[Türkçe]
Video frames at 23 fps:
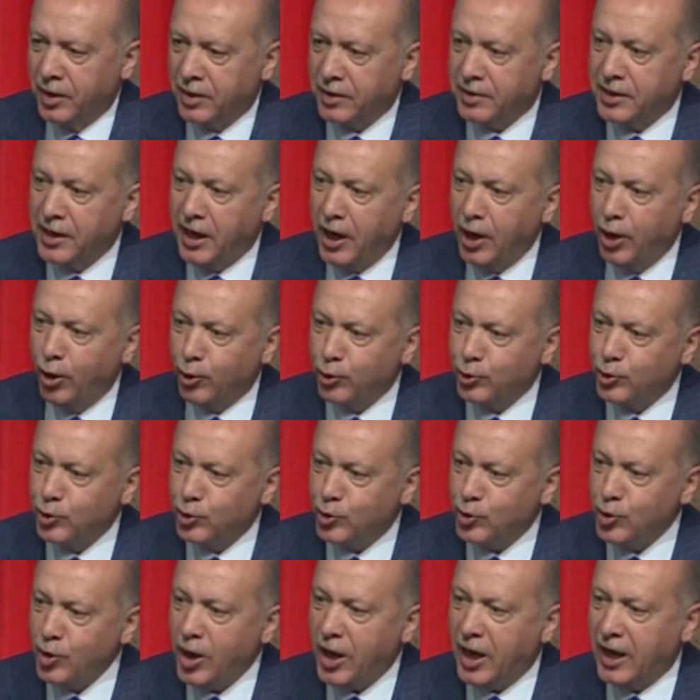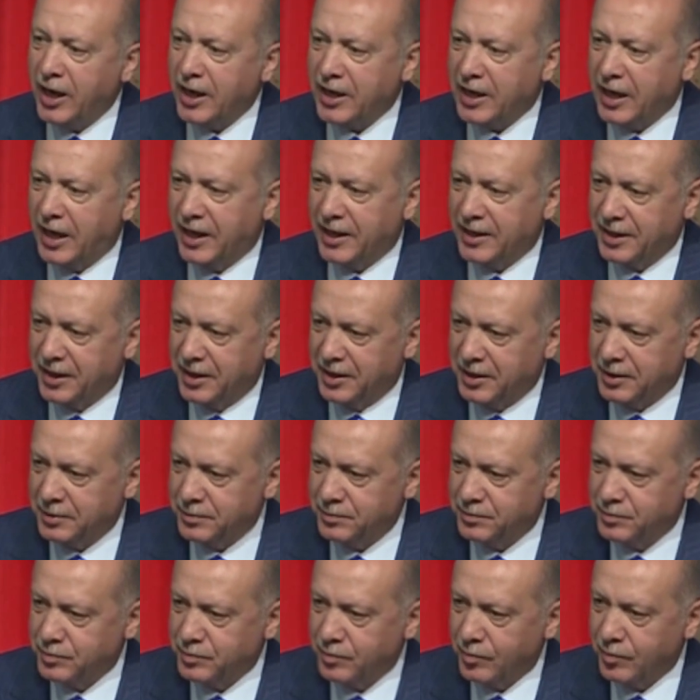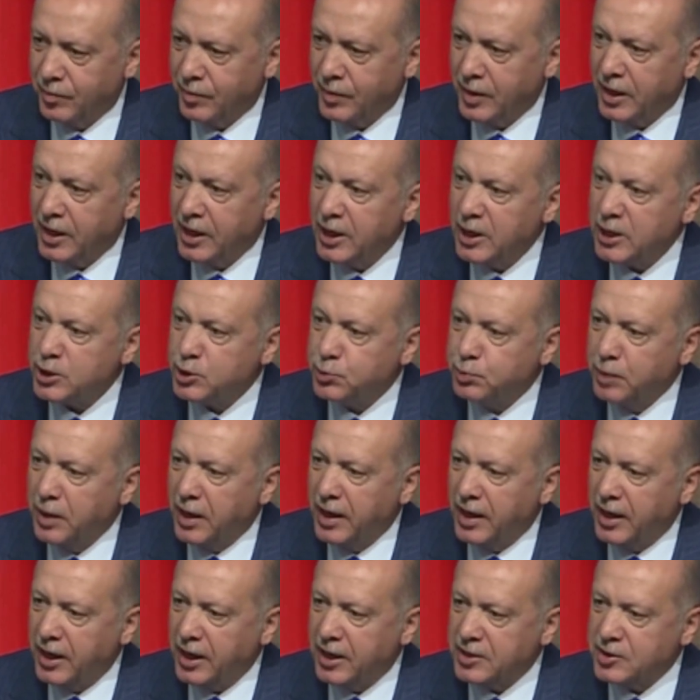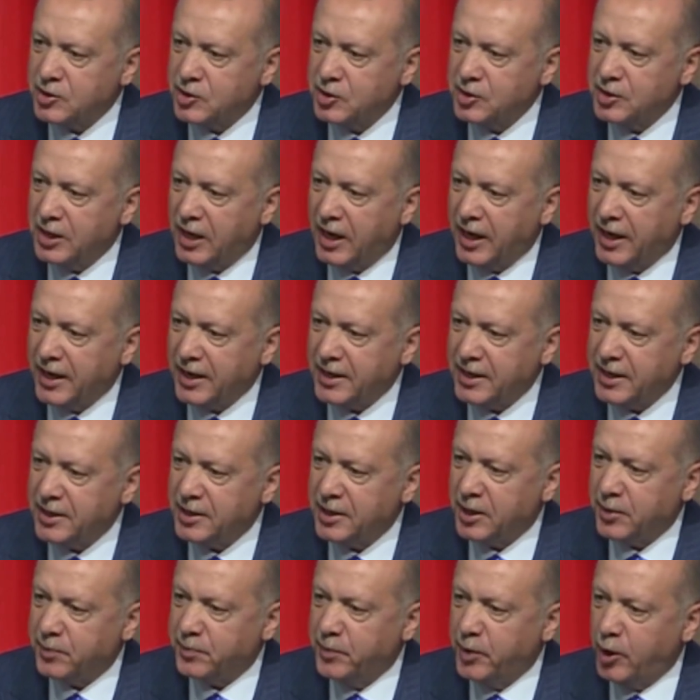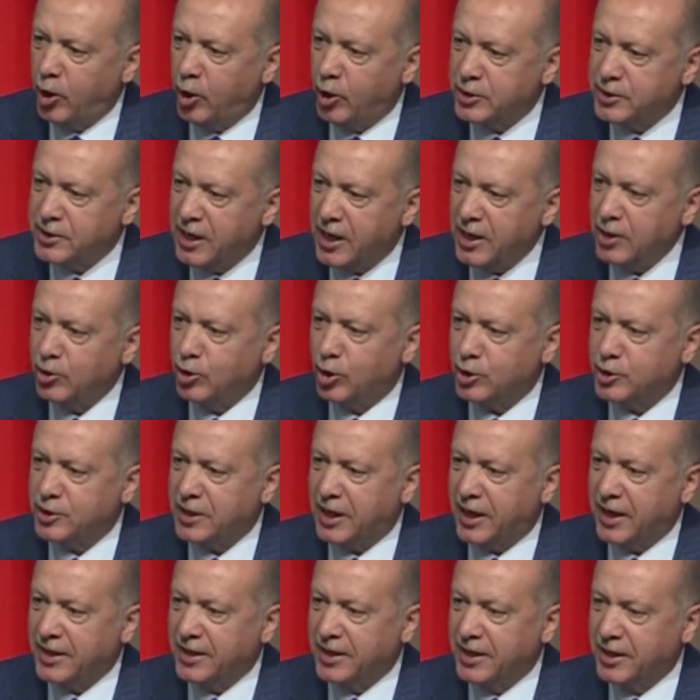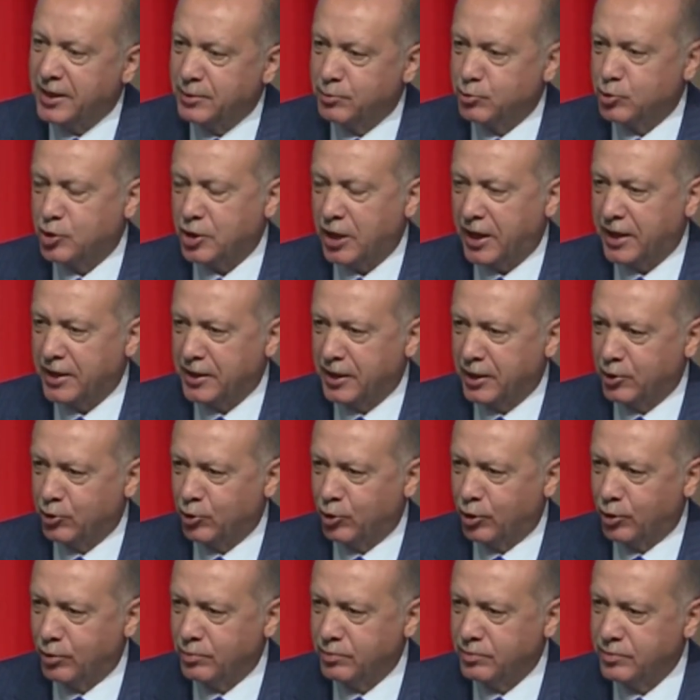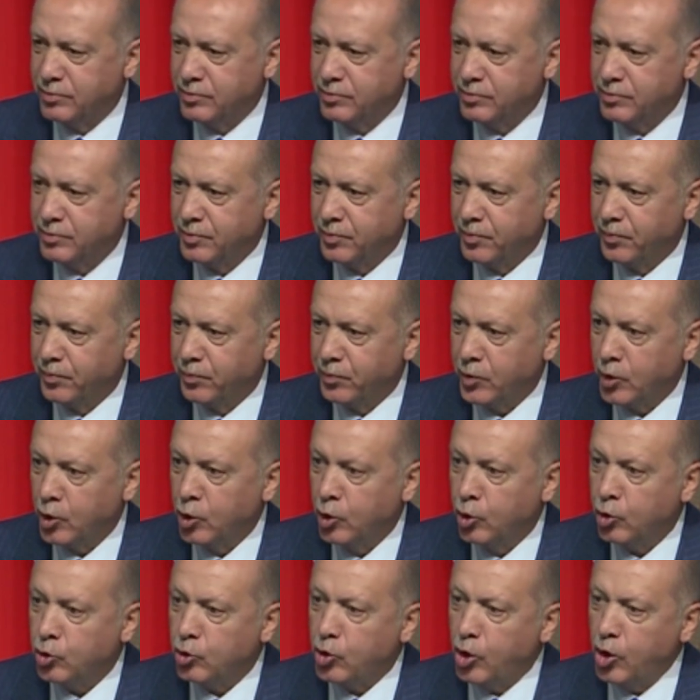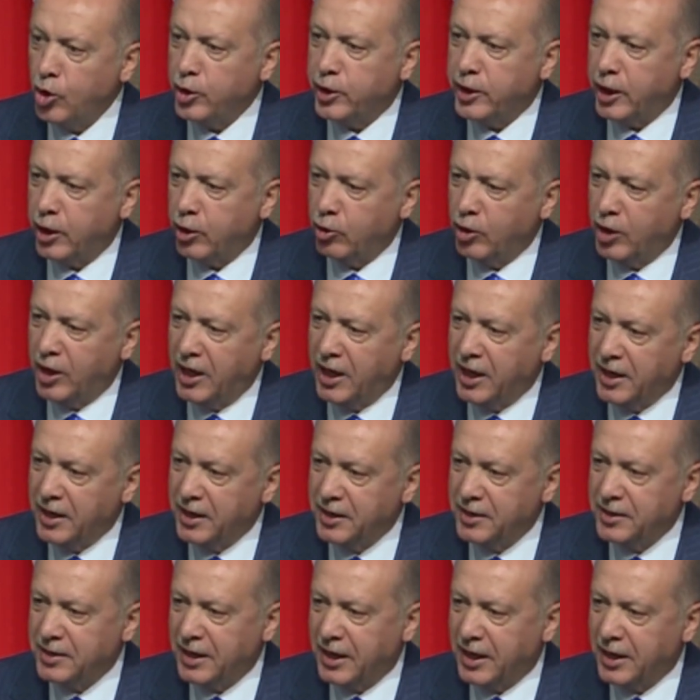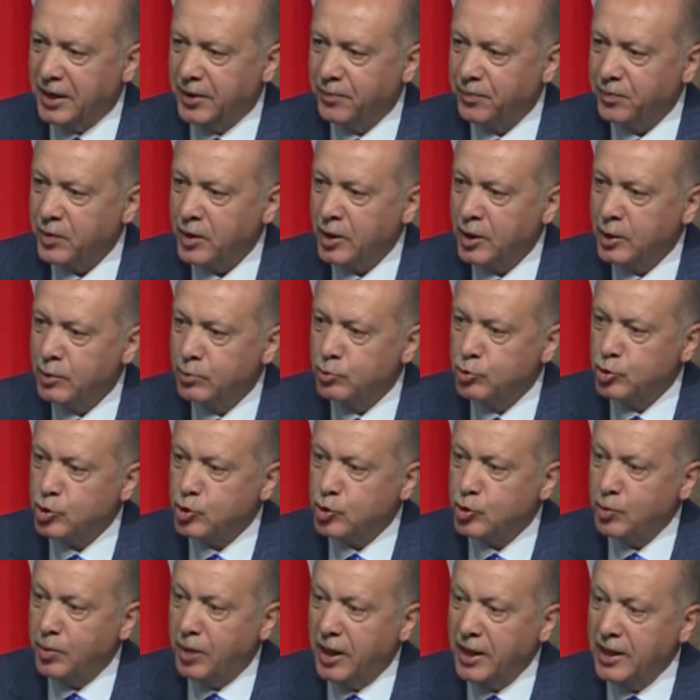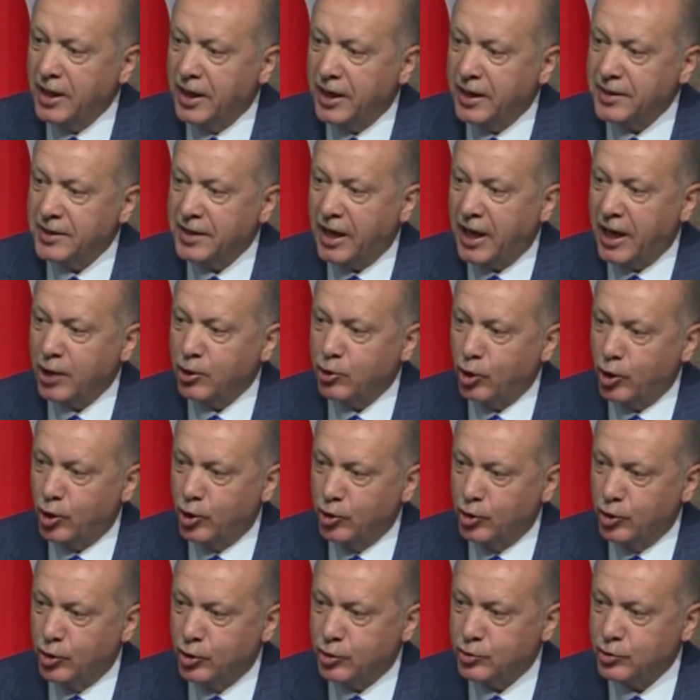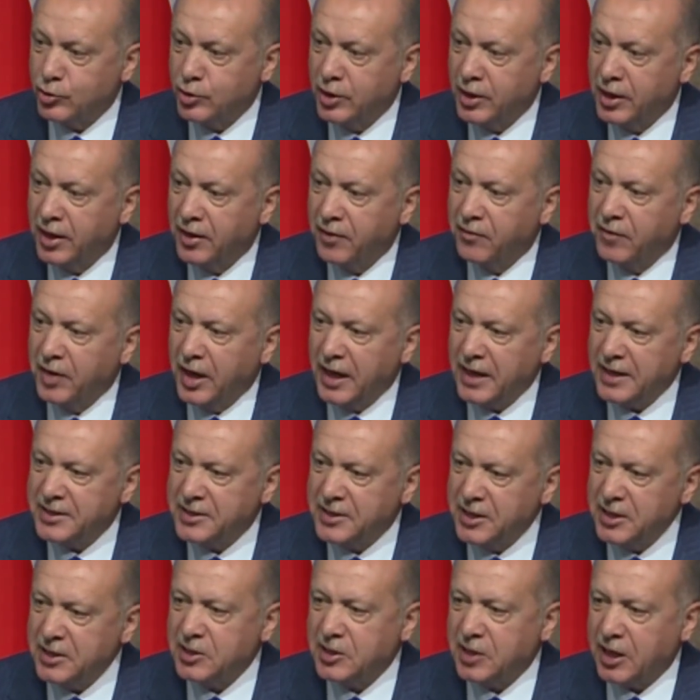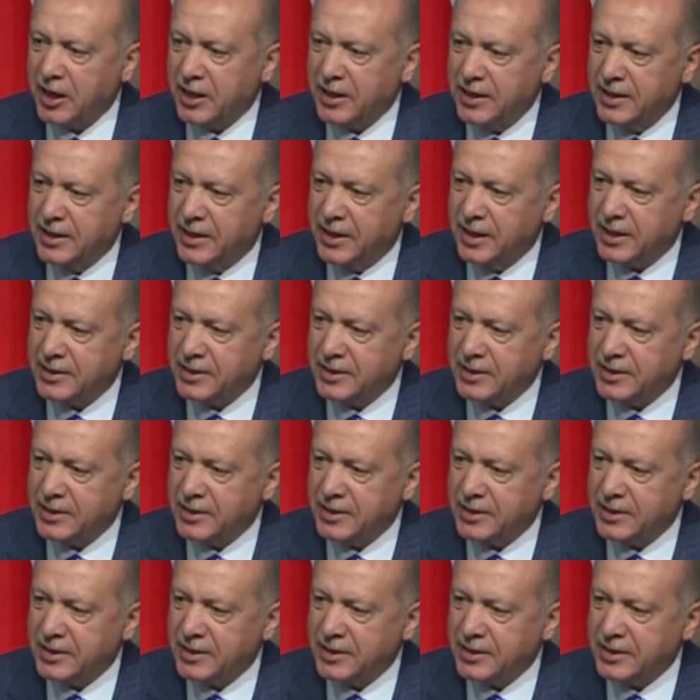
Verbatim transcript: daha örgütlü hale geldiğini, işbirliği içinde hareket etmeye özen gösterdiğini müşahede ediyorum. Kongre üyelerinin de Müslümanları daha görünür, ve etkin şekilde